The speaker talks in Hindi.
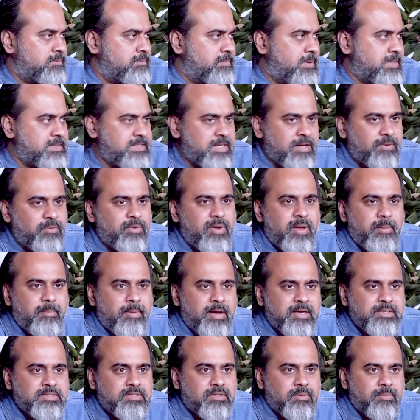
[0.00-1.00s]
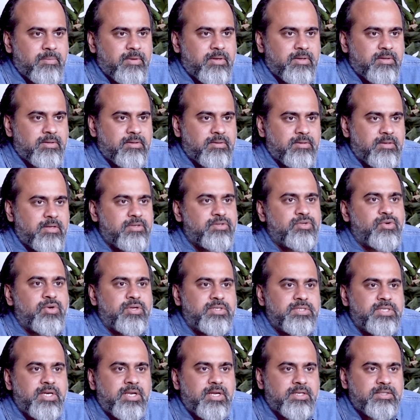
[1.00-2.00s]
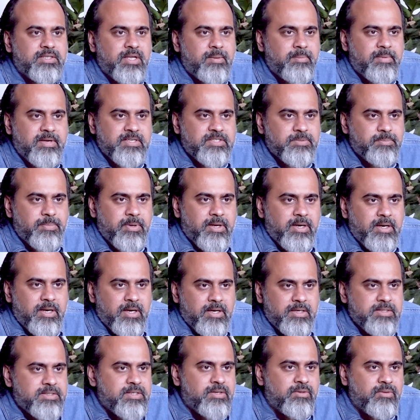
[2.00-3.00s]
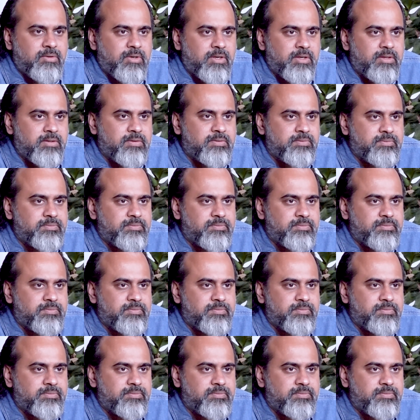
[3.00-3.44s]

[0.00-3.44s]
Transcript: फंसे हुए हैं मास्क में किसको अच्छा लगता है मास्क पहनना किसी को नहीं